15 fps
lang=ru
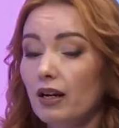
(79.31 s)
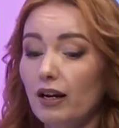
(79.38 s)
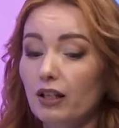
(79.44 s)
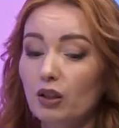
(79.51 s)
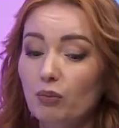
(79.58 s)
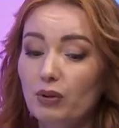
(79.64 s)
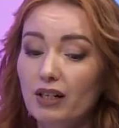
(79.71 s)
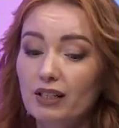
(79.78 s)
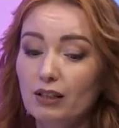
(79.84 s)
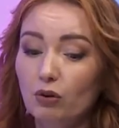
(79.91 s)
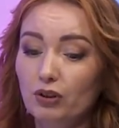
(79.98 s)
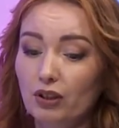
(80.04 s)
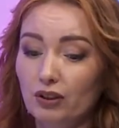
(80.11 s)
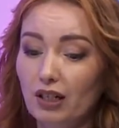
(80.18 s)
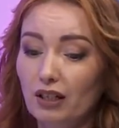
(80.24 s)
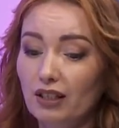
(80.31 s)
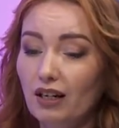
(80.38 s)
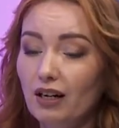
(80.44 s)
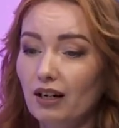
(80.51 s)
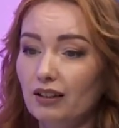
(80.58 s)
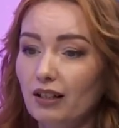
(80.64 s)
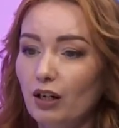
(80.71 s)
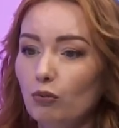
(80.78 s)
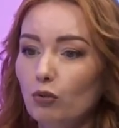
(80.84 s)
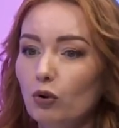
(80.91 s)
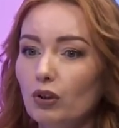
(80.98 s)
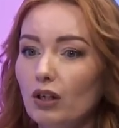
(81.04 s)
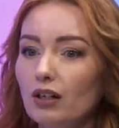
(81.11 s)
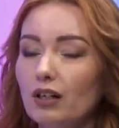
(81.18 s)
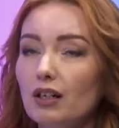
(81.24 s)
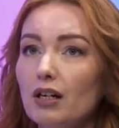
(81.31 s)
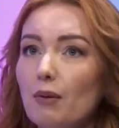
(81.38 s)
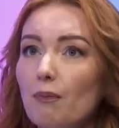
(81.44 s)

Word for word: Это происходит тогда, когда ребенок